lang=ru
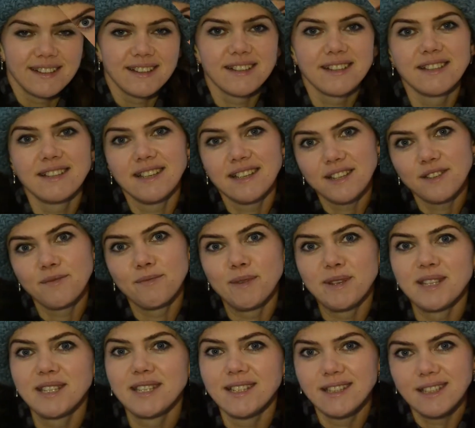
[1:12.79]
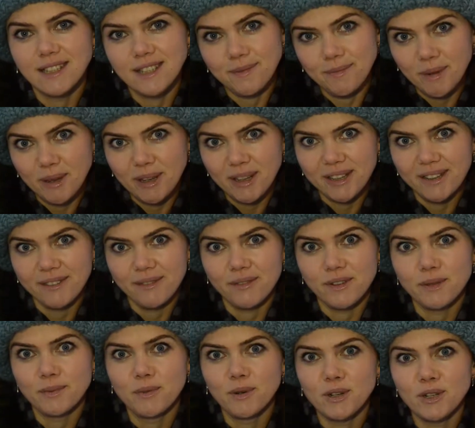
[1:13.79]
Здесь вместе с детьми
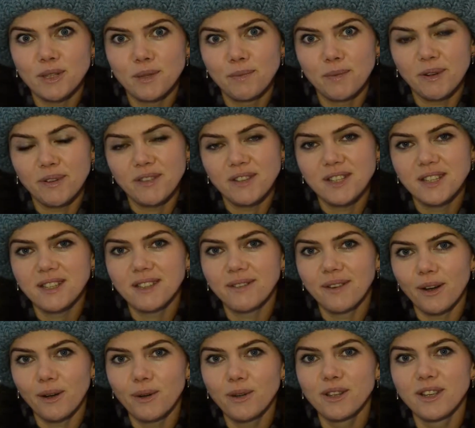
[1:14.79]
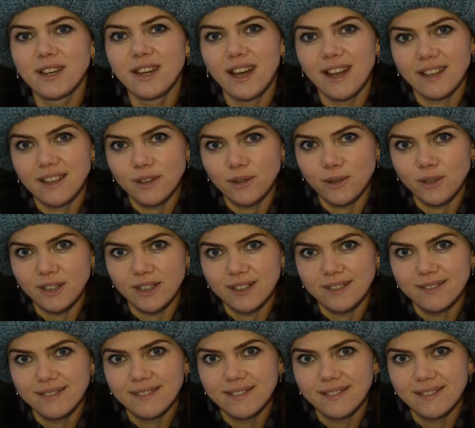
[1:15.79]
вы сможете провести новогодние каникулы,